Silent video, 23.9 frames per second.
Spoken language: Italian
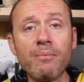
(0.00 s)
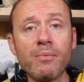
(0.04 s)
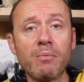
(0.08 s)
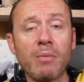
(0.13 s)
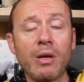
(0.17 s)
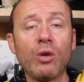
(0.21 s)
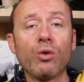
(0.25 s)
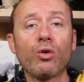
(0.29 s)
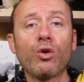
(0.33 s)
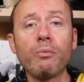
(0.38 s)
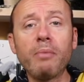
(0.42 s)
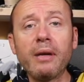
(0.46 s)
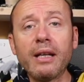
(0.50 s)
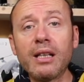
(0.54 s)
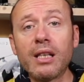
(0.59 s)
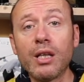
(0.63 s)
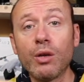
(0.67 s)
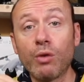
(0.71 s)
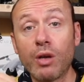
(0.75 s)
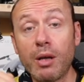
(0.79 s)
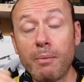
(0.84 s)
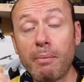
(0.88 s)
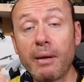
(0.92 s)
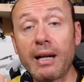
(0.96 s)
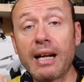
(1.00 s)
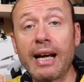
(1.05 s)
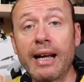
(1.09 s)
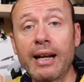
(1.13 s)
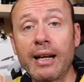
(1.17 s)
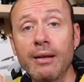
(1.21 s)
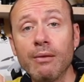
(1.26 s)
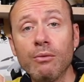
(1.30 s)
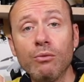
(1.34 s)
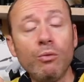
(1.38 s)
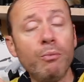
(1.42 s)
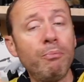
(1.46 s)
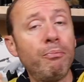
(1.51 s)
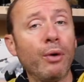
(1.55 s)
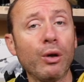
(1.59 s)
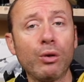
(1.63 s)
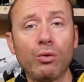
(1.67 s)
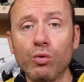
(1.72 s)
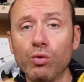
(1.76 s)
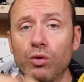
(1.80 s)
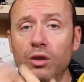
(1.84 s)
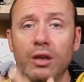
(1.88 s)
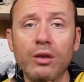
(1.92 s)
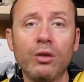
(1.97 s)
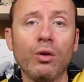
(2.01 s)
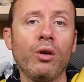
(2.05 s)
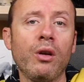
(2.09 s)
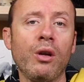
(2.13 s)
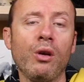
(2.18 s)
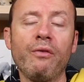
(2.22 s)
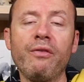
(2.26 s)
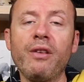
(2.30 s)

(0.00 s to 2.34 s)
ma il loro obiettivo è riparare un po' tutti i droni,